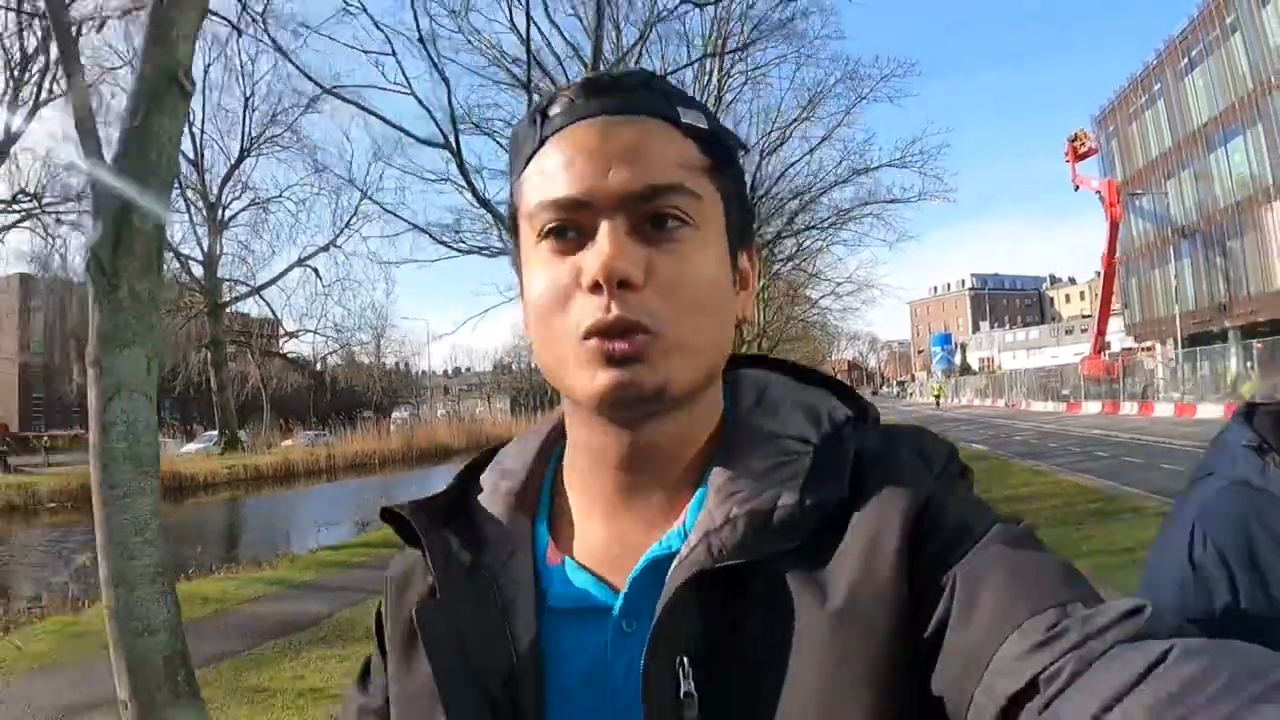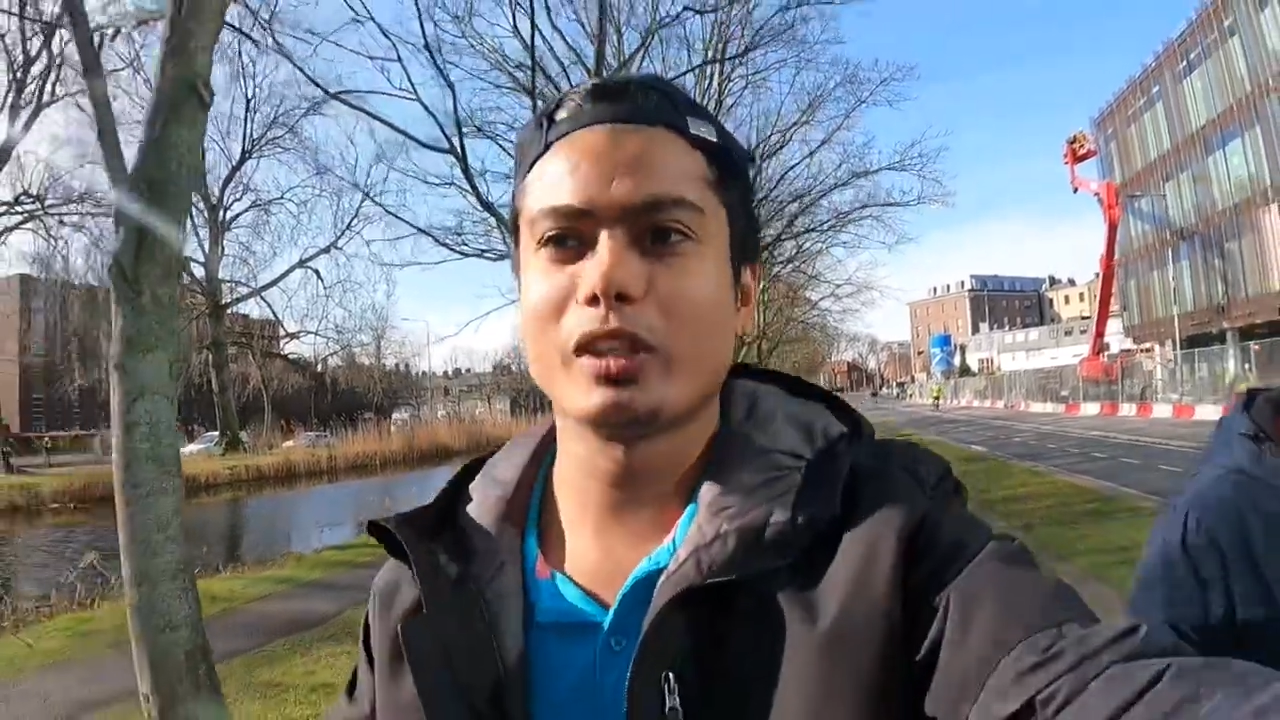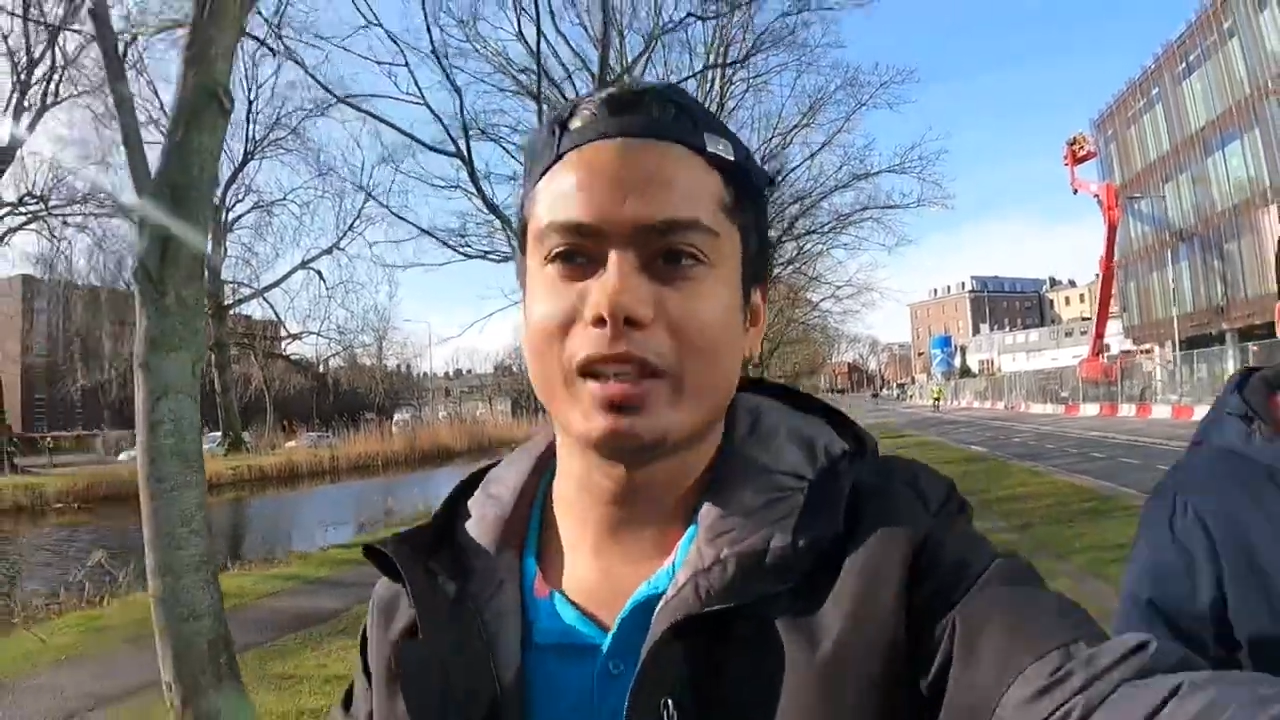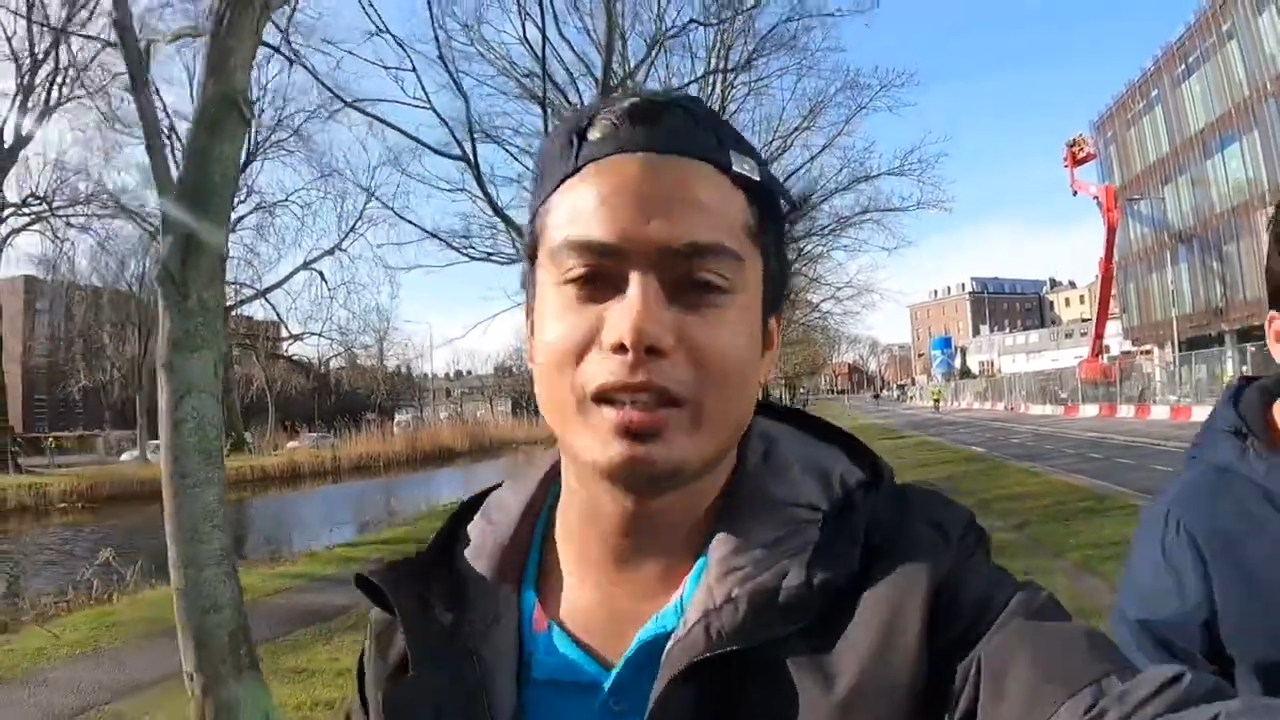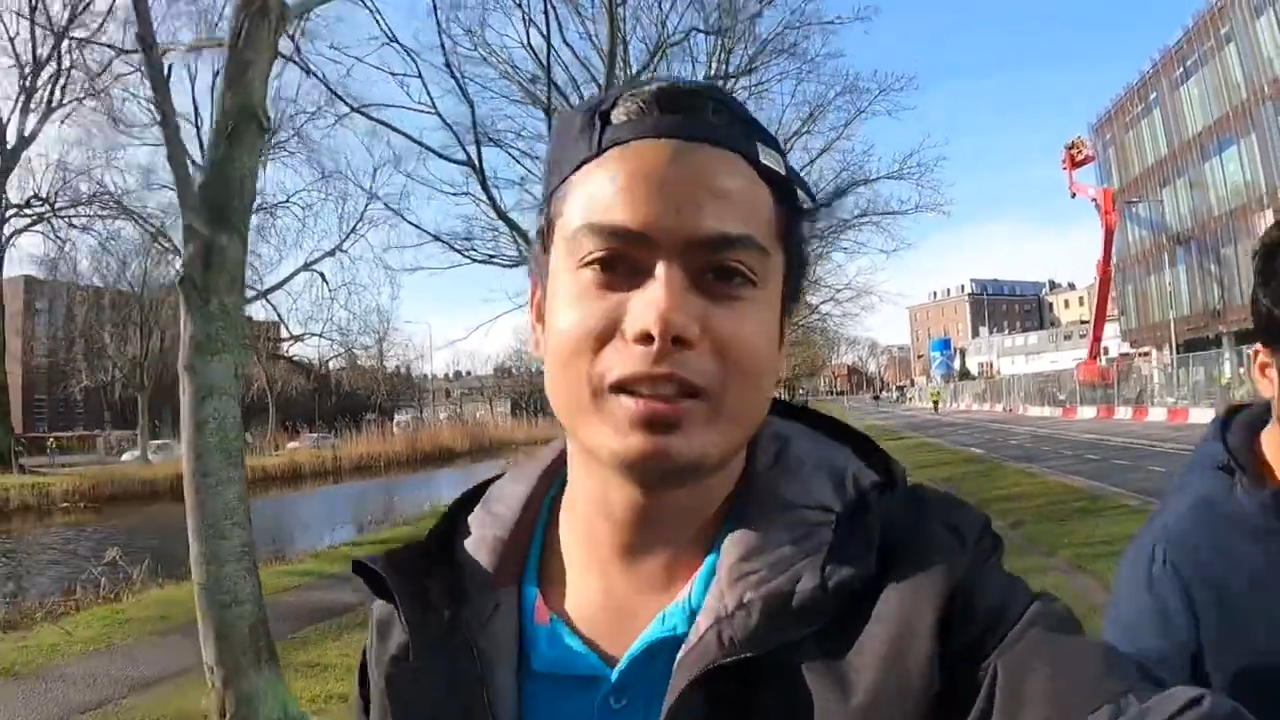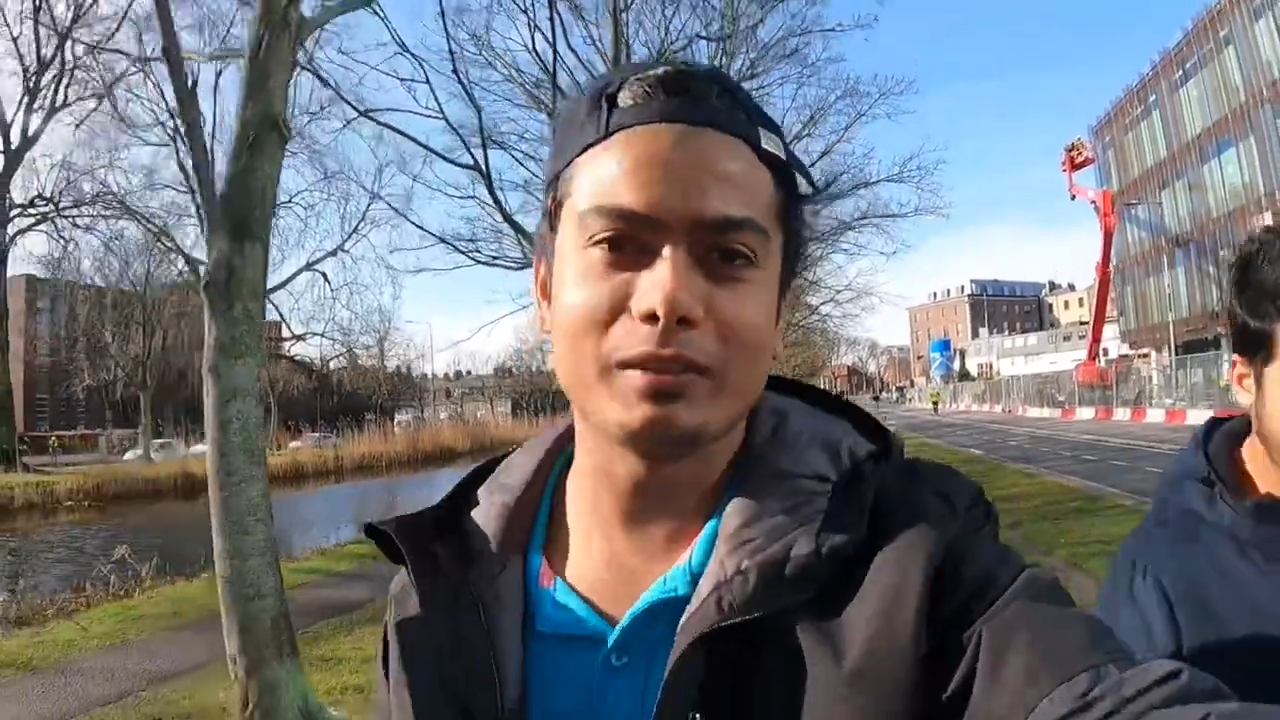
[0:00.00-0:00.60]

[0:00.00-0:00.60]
शूट नहीं करने